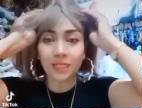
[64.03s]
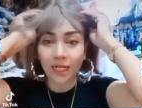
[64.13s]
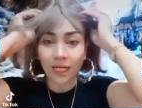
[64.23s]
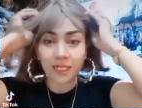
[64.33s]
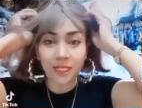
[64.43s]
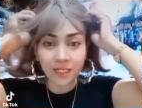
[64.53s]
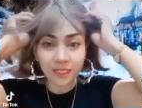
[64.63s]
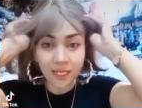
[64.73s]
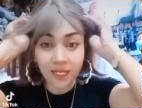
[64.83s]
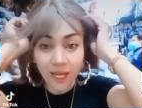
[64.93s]
ดึงอะไรได้
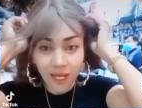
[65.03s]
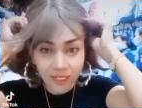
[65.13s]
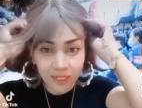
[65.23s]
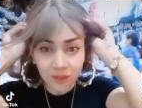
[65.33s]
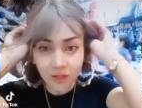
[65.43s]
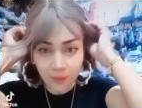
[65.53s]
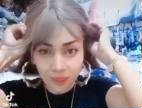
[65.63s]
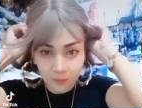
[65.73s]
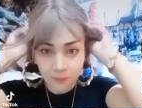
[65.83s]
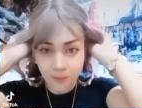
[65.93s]
ได้ง่าย แล้วก็มัน
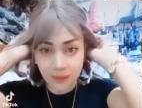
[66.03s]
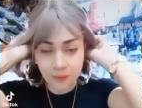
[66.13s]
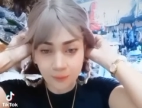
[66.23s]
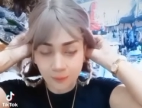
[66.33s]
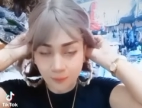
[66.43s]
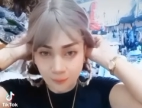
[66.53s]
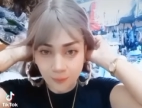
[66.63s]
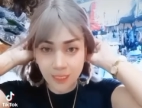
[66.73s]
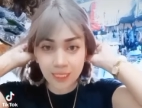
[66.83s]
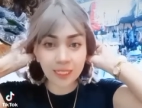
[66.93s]
มัน
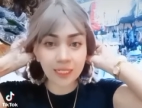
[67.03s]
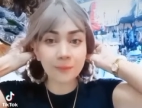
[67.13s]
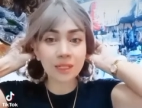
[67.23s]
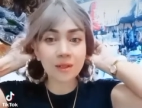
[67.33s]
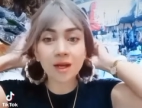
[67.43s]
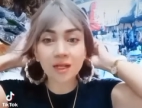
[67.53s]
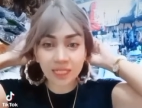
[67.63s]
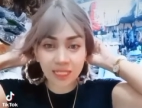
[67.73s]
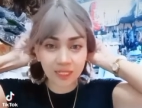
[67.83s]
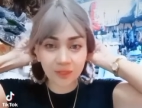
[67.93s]
เขาเรียกอะไรนะมันคล่อง
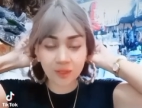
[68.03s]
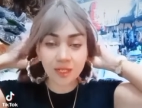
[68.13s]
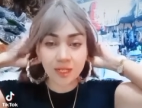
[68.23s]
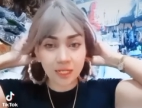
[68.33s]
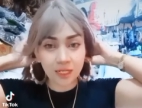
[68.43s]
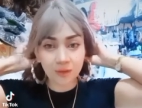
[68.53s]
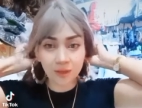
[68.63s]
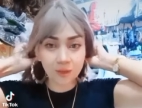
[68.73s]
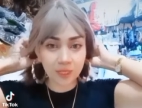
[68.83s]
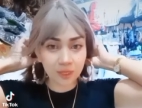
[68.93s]
ดีอะเนาะแล้วก็
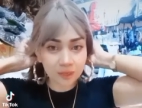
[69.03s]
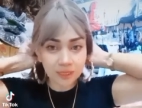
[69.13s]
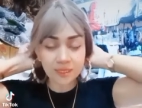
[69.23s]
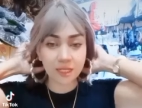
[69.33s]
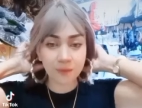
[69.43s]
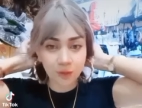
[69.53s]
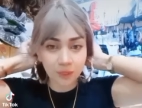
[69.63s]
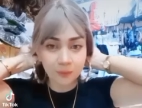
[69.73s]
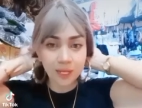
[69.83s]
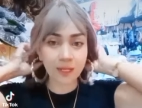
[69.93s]
พี่ก็จะใส่บ่อย
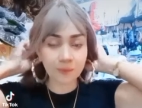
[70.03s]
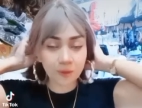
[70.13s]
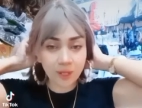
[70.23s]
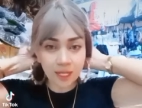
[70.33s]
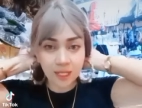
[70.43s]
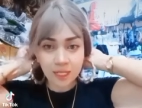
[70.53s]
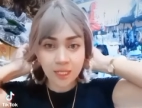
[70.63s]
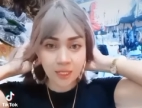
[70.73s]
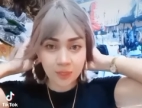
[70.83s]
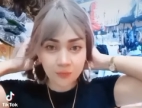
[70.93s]
มาก เพราะว่า
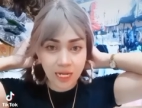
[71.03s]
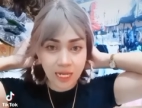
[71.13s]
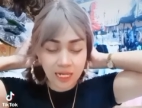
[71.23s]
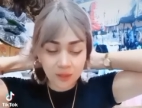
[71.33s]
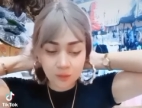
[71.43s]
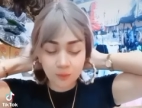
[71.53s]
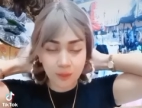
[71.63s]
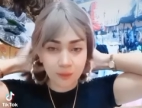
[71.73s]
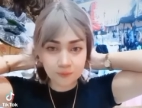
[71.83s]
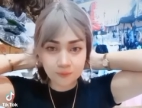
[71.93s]
เวลาเราแบ
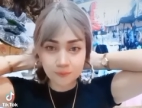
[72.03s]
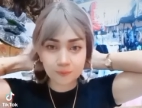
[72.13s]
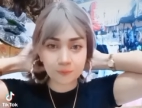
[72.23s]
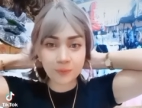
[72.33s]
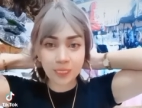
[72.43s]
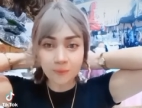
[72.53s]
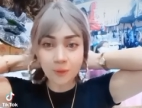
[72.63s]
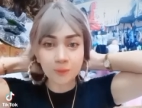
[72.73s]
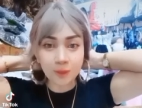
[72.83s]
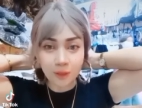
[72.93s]
บเหมือนผ
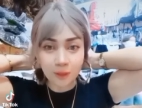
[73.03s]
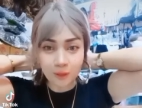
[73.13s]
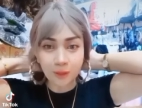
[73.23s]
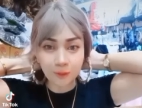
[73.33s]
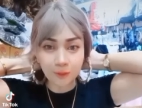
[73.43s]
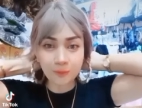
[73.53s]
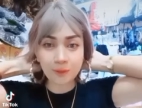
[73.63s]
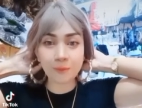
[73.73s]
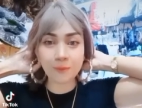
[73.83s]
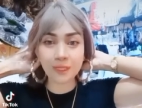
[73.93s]
มของของพี่
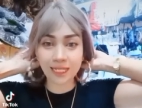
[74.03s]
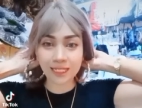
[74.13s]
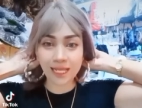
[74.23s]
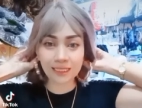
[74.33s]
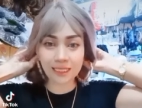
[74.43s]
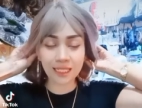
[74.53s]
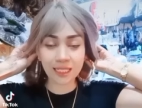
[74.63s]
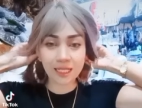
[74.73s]
ป๊อปเปิลนะอย่างที่